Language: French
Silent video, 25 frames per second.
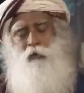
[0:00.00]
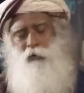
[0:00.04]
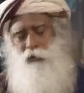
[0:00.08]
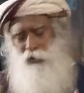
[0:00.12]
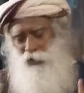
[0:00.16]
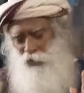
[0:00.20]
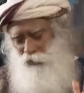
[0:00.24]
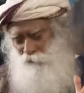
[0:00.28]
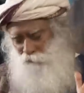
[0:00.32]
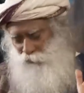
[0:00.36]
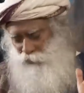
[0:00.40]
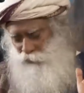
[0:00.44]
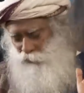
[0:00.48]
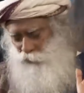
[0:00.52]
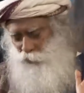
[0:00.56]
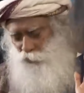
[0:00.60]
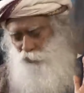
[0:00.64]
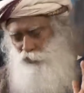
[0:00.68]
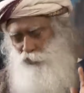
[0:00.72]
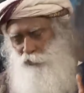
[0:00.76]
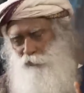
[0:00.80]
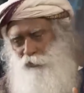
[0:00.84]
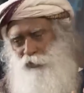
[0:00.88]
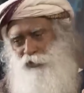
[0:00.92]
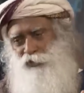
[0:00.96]
n'y a que quand
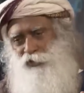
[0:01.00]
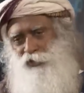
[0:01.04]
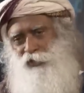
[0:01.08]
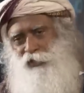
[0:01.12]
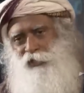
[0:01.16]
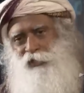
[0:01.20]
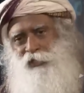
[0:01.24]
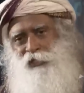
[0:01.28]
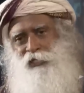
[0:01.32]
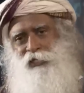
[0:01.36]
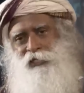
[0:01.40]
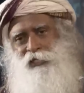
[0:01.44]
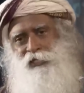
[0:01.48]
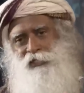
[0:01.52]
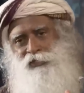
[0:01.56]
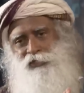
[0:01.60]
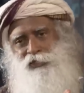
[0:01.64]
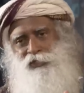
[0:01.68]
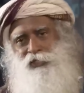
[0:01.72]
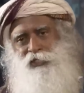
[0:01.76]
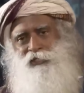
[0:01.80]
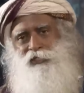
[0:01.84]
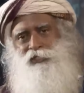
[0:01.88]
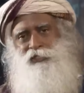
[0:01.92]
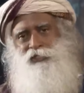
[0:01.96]
vous êtes
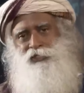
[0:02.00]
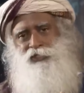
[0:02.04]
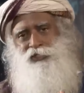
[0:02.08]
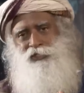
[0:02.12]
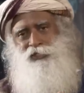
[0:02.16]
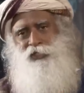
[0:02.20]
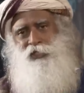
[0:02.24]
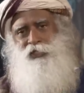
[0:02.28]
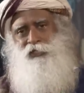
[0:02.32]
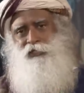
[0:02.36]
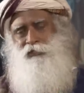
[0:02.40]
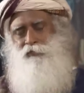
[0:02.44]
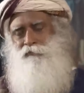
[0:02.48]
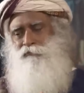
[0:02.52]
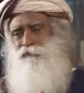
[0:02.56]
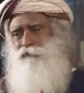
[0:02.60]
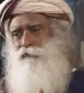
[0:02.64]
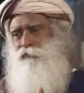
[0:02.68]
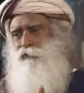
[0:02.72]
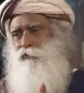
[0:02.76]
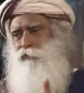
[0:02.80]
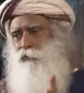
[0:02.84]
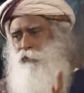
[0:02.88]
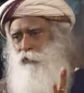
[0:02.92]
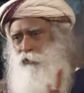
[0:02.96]
géométriquement dans un certain
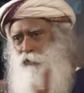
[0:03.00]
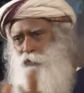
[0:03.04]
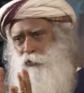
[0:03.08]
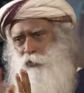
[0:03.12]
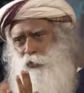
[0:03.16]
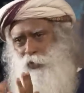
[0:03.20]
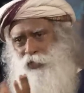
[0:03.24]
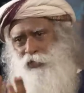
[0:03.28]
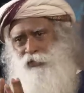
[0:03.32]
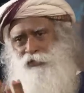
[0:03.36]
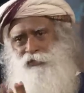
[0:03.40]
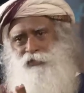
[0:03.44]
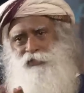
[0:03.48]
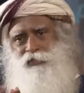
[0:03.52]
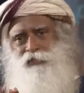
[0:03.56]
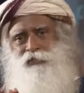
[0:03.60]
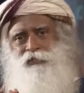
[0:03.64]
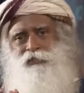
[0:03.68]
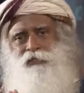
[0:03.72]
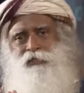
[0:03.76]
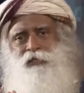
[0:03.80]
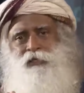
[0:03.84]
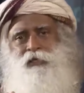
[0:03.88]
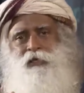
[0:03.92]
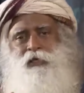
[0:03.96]
état de
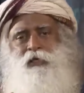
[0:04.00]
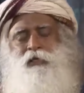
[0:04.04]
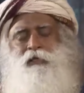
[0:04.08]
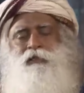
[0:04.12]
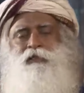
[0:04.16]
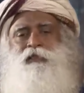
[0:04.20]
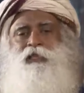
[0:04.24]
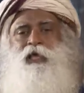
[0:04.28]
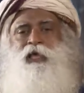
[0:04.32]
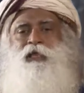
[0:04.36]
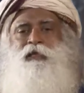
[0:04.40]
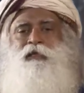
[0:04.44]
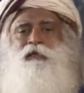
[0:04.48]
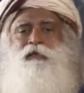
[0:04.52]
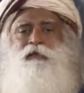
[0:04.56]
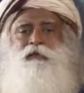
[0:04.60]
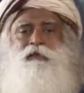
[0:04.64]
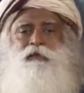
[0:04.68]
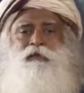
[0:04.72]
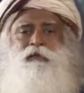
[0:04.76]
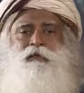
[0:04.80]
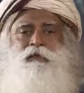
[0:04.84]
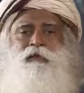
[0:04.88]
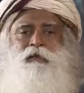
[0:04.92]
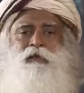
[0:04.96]
congruence
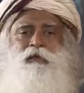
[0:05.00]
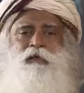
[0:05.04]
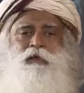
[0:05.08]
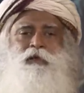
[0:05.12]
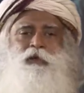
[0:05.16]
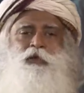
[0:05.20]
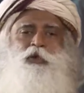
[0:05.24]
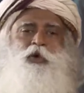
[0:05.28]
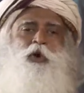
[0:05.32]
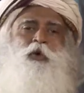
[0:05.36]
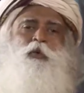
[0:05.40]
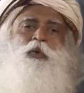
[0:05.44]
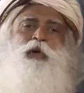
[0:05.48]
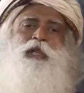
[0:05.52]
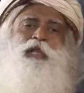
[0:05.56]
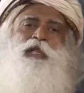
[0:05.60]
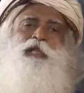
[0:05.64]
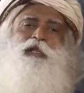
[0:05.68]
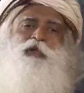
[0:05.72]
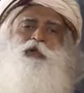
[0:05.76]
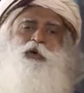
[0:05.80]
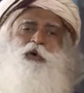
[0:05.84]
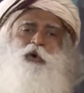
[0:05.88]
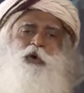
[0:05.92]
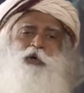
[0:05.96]
qu'alors vous êtes
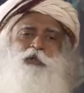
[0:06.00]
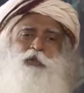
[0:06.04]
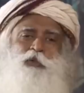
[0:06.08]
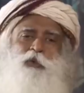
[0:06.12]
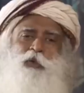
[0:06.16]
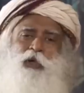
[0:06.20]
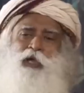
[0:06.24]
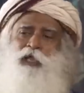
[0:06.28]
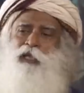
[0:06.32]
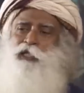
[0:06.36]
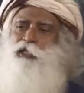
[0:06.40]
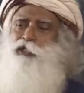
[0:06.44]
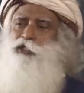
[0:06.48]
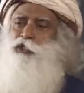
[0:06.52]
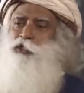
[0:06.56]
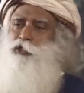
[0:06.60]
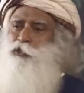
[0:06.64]
prêt à traverser